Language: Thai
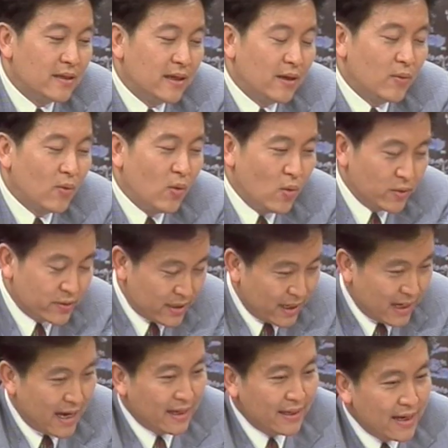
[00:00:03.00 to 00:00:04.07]
เราคงจะ
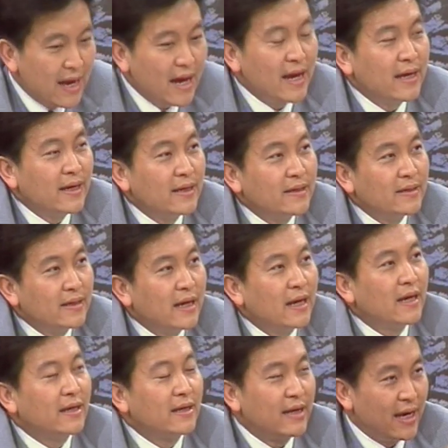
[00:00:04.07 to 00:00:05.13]
คัดได้นะ
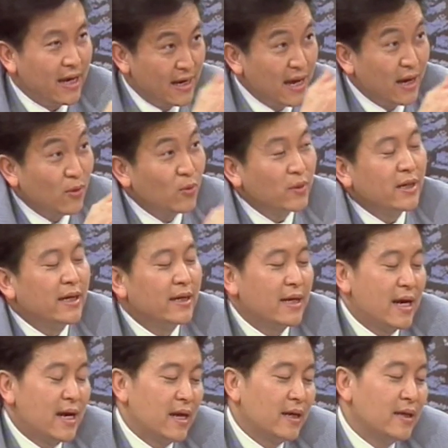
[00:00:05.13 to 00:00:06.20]
ฮะในอนาคตข้างหน้า